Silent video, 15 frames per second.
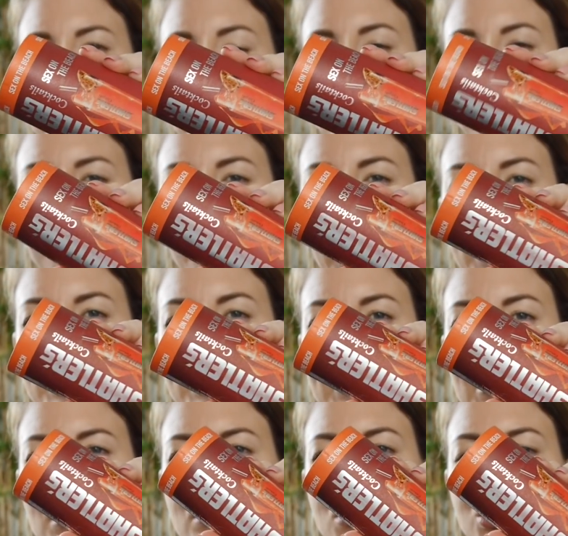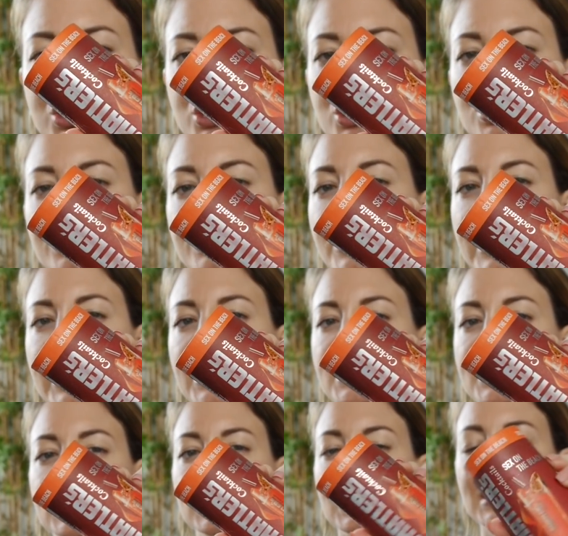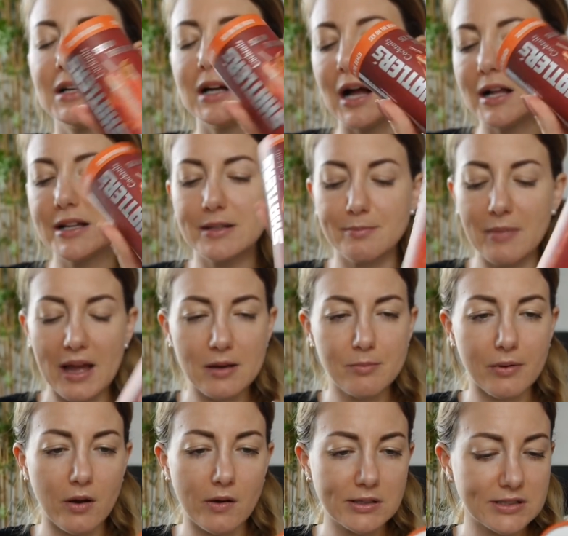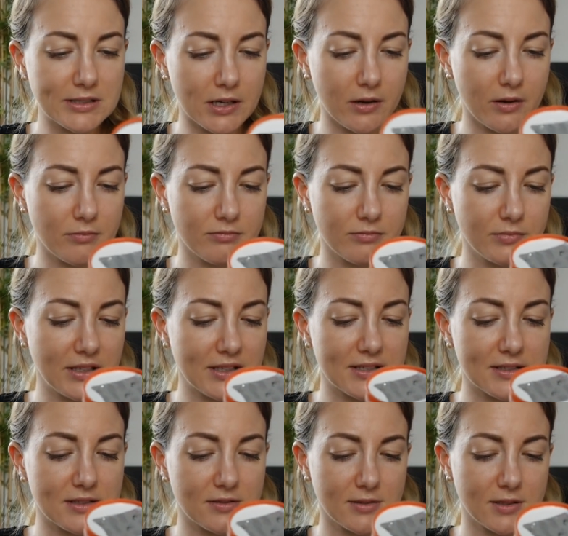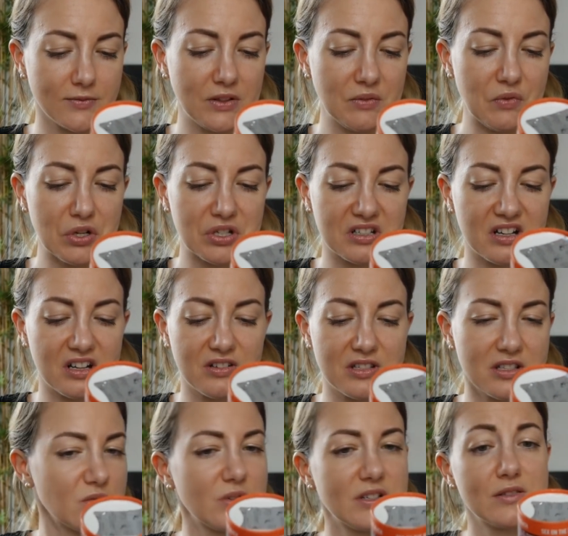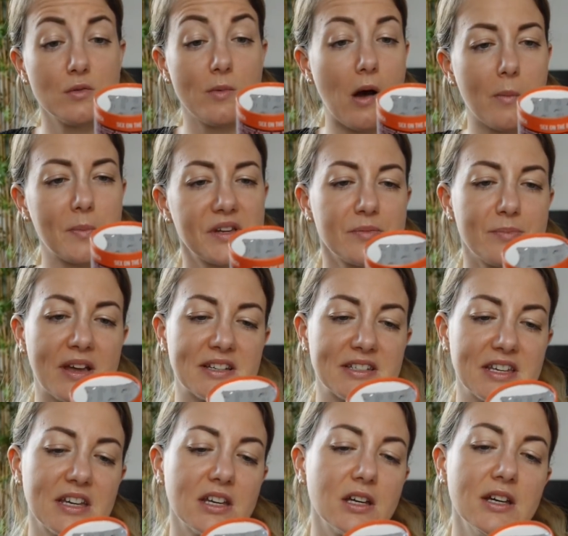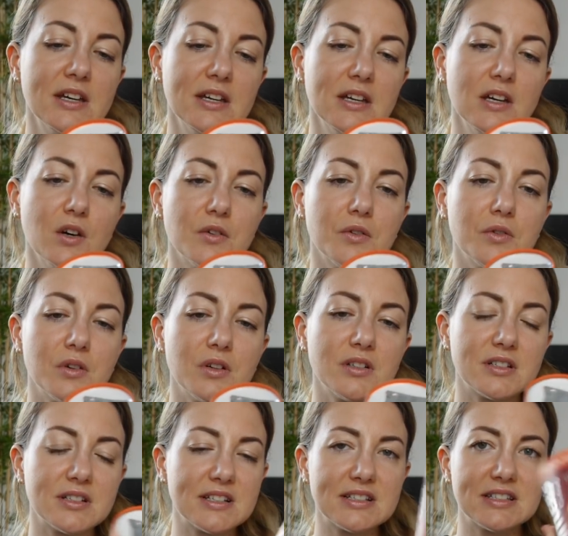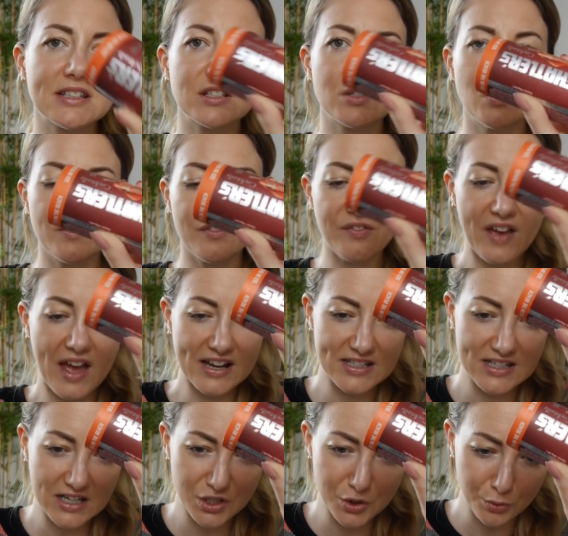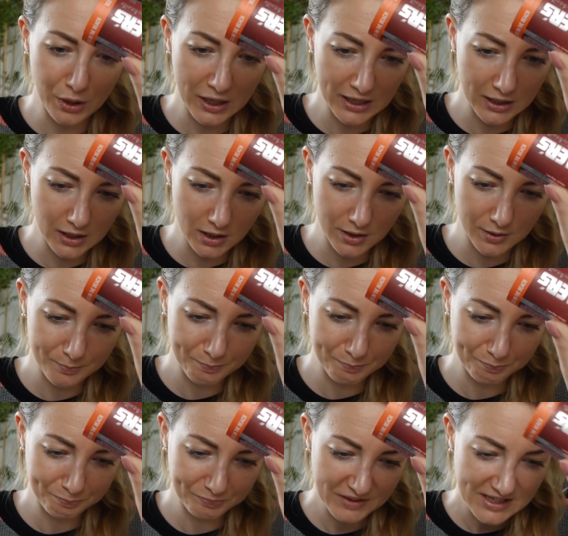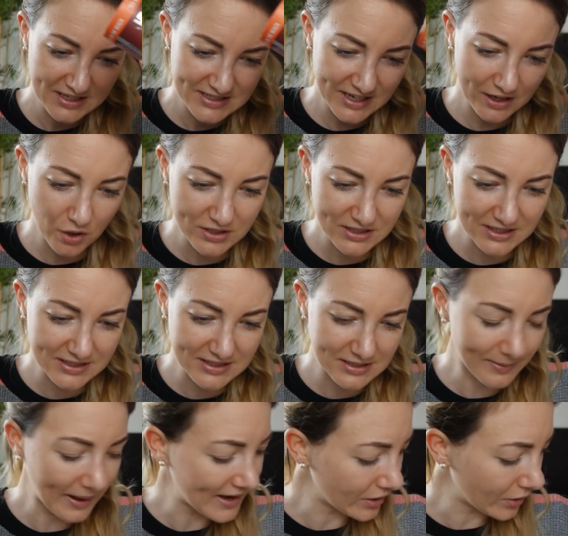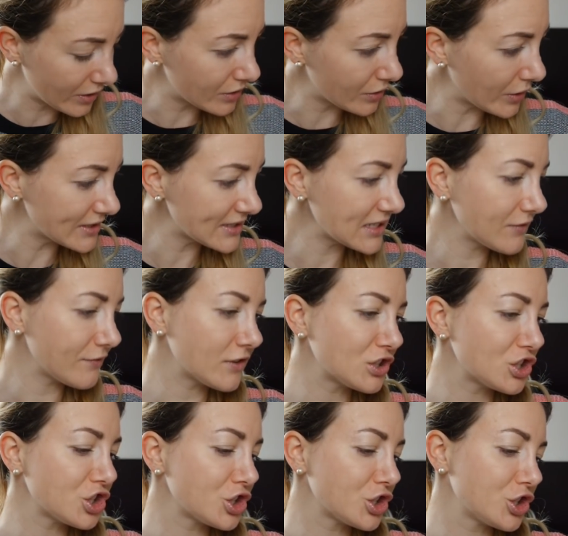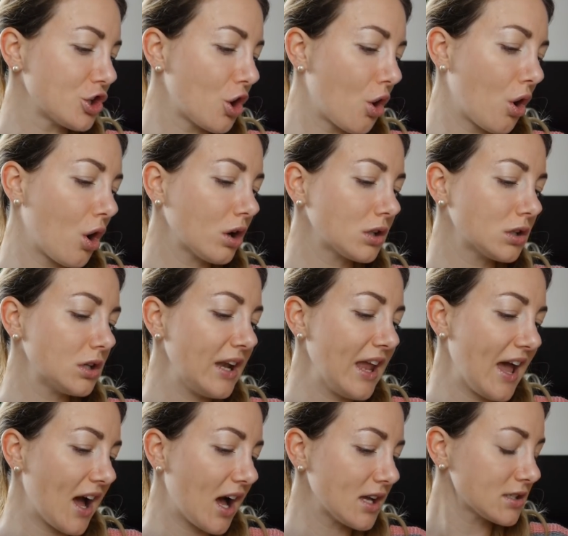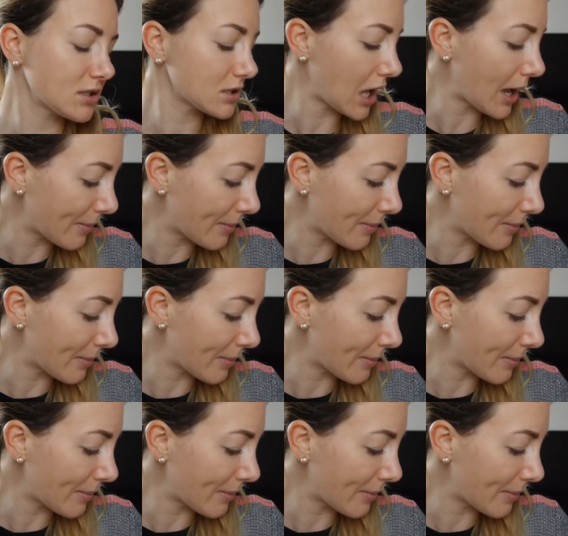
Diese fertig gemischten Drinks. Allgemein brauche ich ja jetzt irgendwie Wodka und so ist überhaupt nicht mein Ding. Und das ist jetzt so ein Fertigdrink. Der kostet 2,99 von Short Blairs.